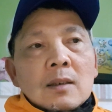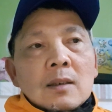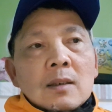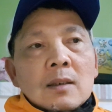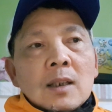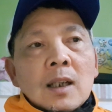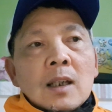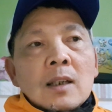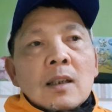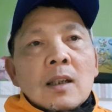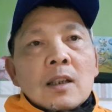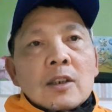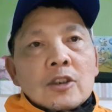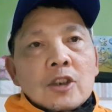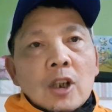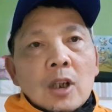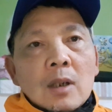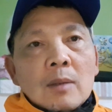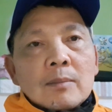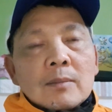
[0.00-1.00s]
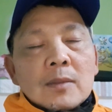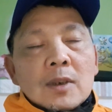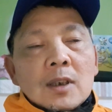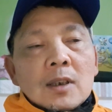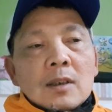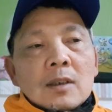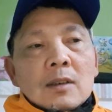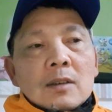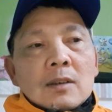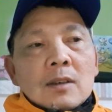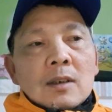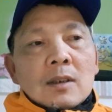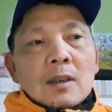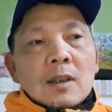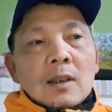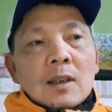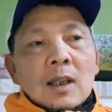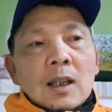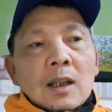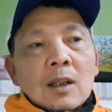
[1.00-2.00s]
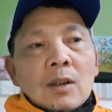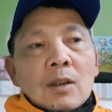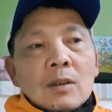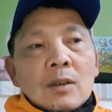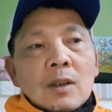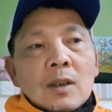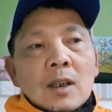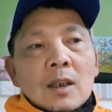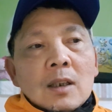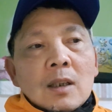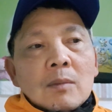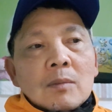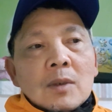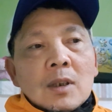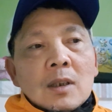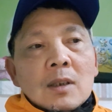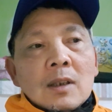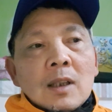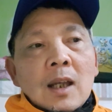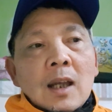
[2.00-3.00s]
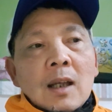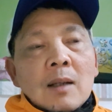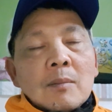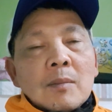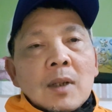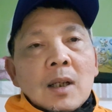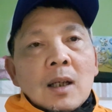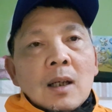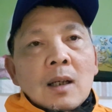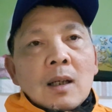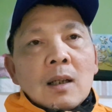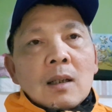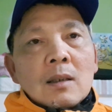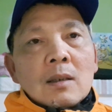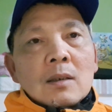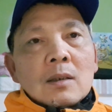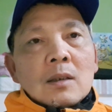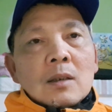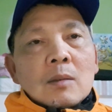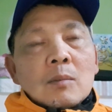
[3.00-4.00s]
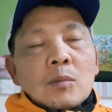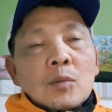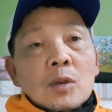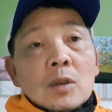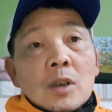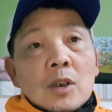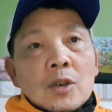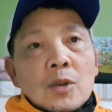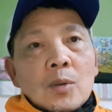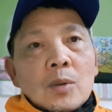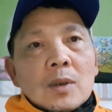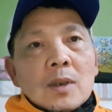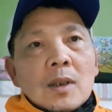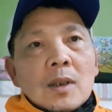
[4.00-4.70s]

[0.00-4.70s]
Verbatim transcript: đệ đơn sớm cho nên là họ nói là trong thời gian mà múa tơ suốt